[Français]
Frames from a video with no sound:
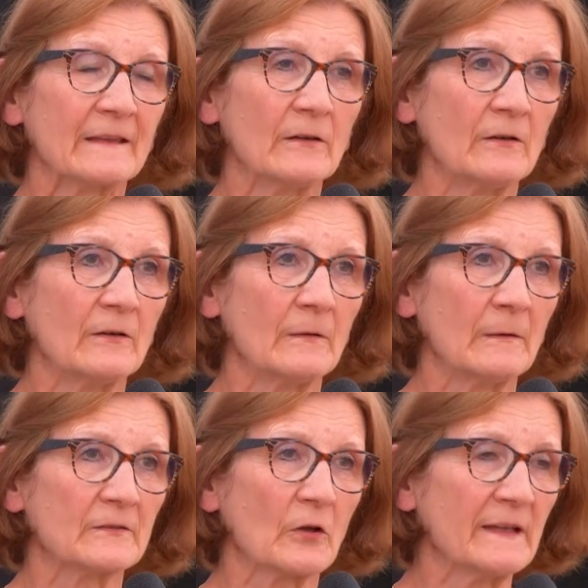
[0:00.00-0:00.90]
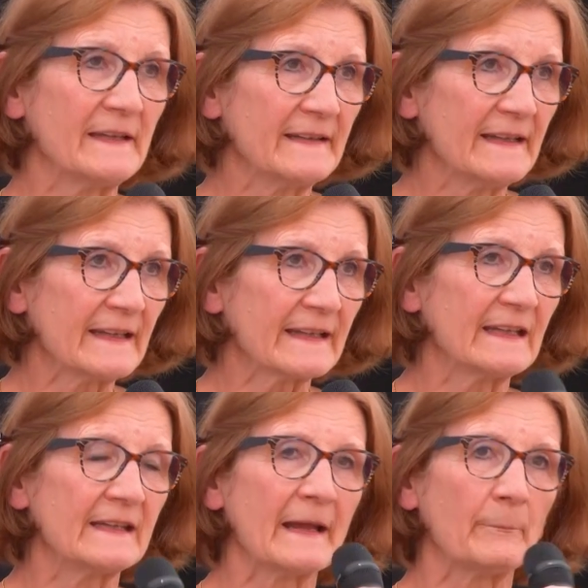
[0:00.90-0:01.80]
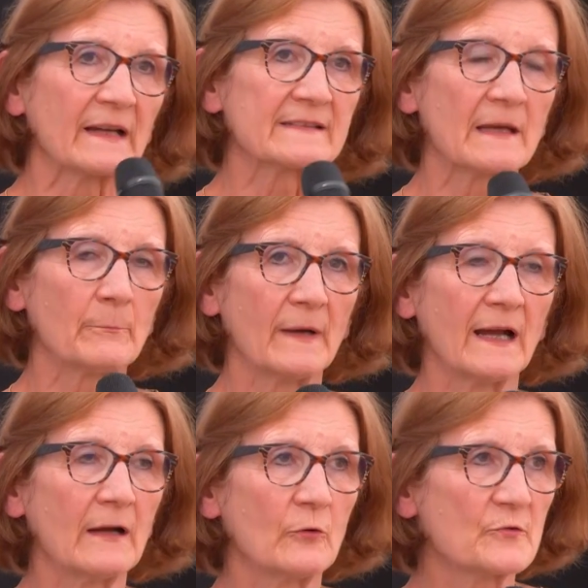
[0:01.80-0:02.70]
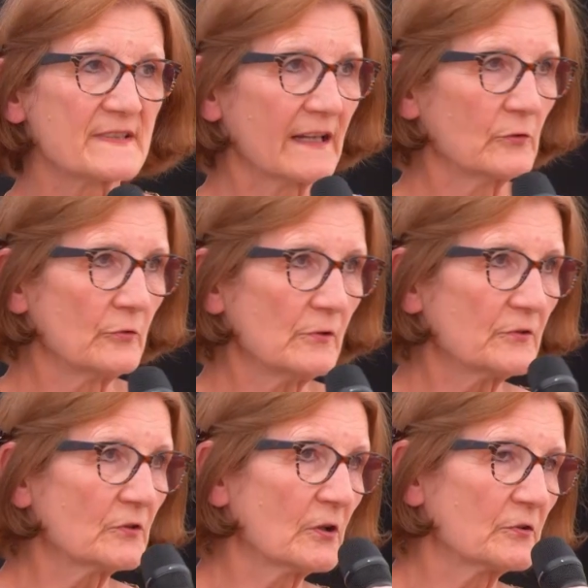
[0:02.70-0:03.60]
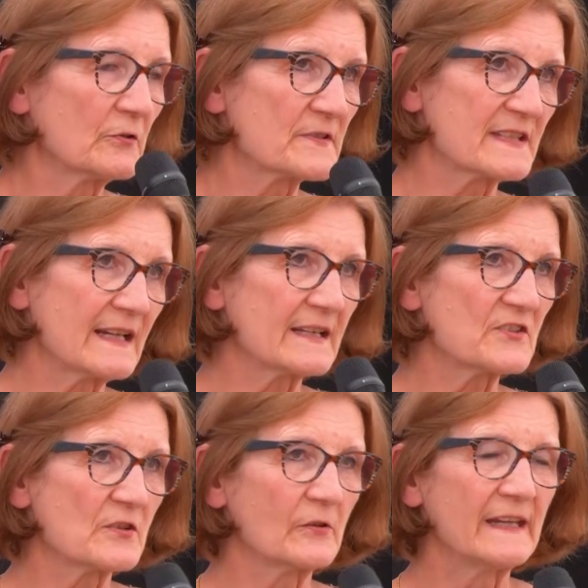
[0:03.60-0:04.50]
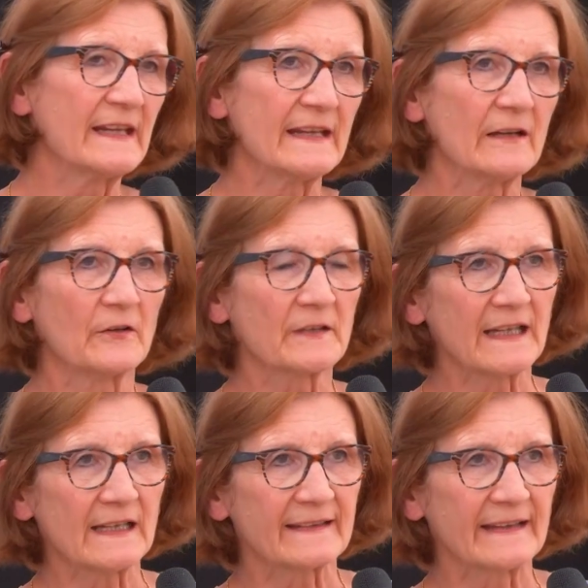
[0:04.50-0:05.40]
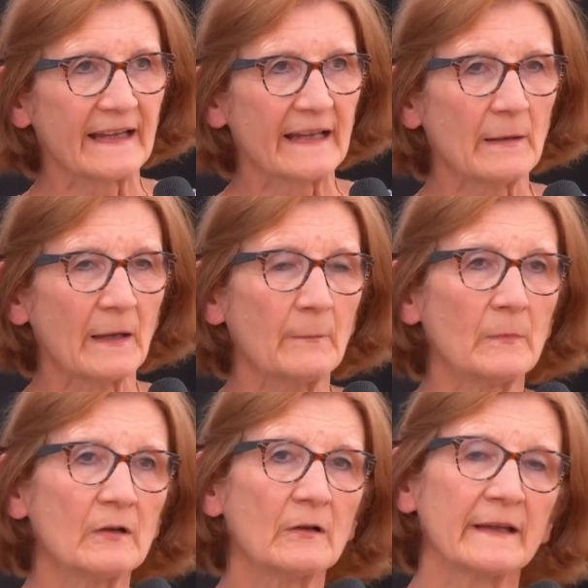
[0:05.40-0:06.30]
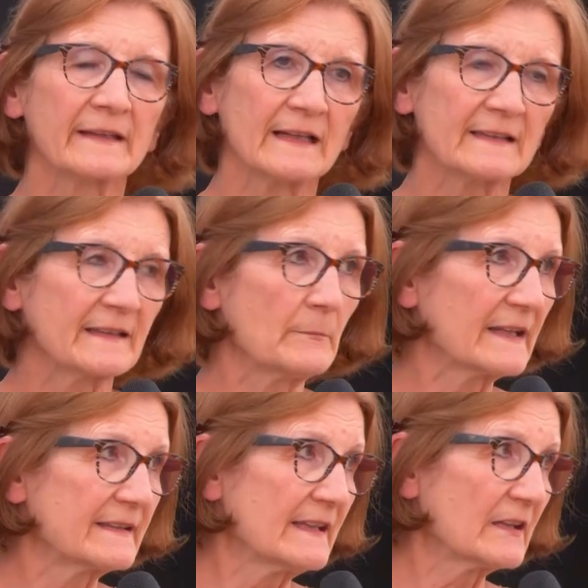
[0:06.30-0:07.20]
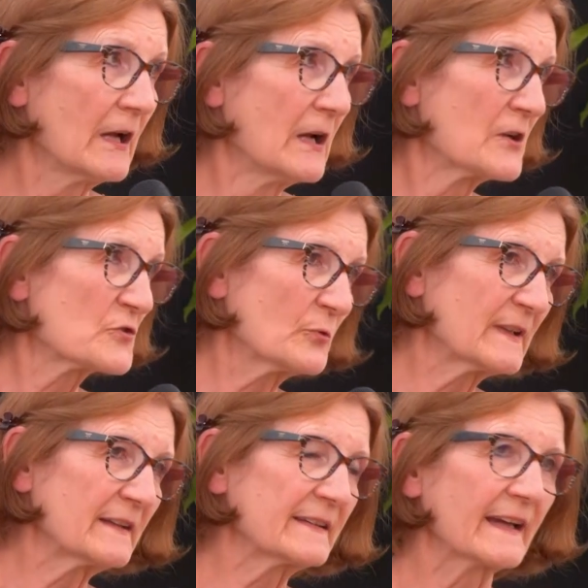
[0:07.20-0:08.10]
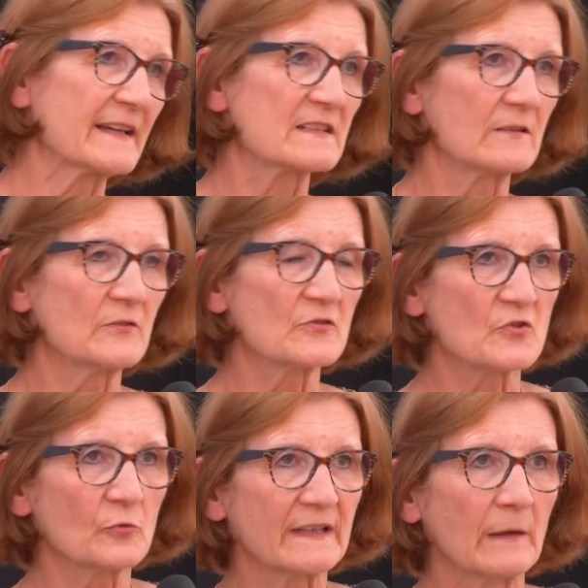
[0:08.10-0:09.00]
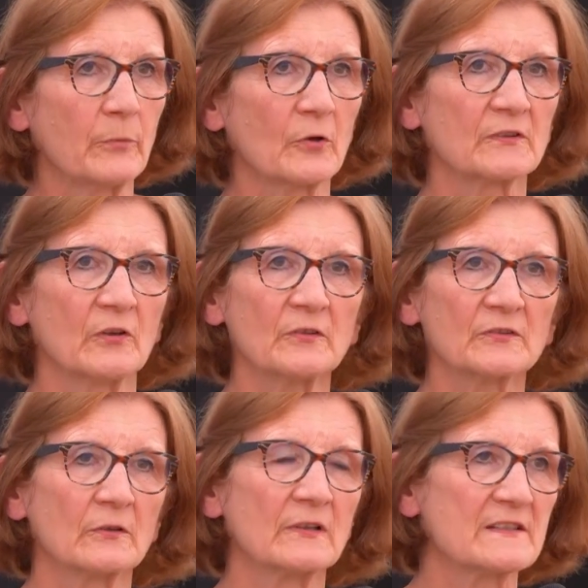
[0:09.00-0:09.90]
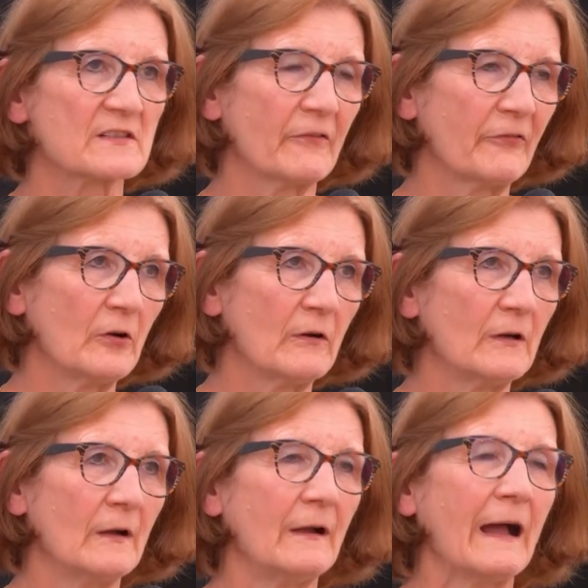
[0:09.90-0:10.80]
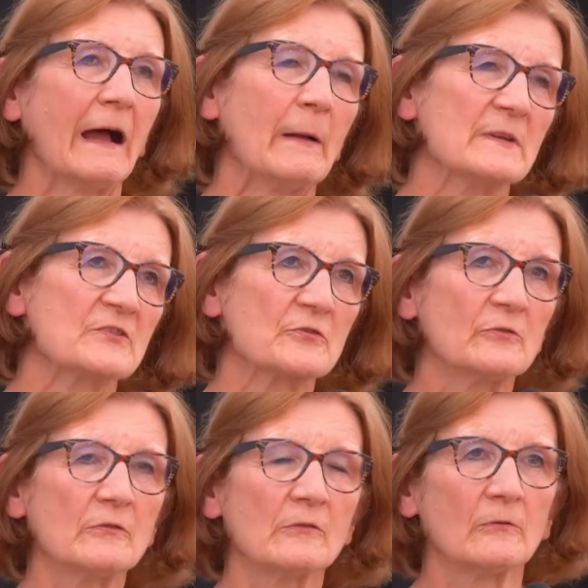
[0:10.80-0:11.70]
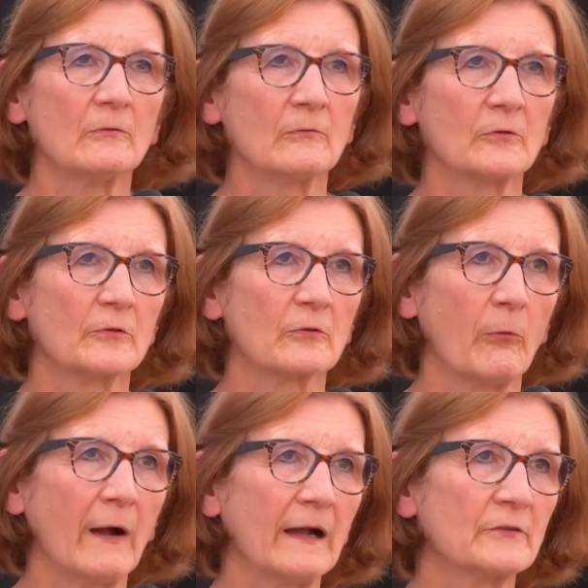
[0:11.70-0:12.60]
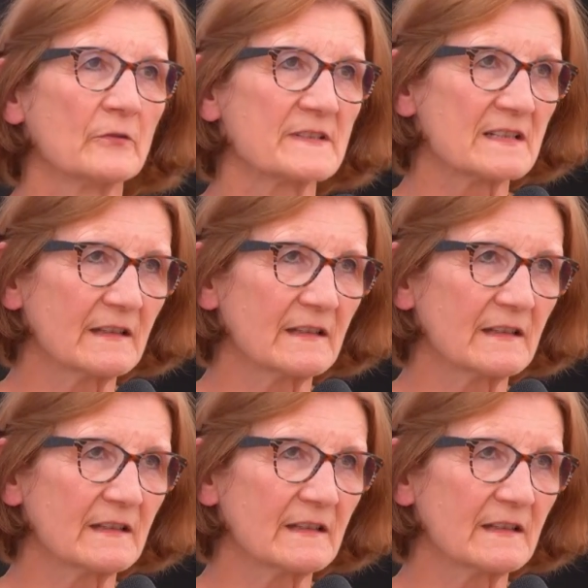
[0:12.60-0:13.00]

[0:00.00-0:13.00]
dans, dans l'idée qu'il n'appartient pas aux adultes de sélectionner euh, quels termes et quelles thématiques sont intéressantes, sont importantes. Les enfants, à mes yeux, ont le droit de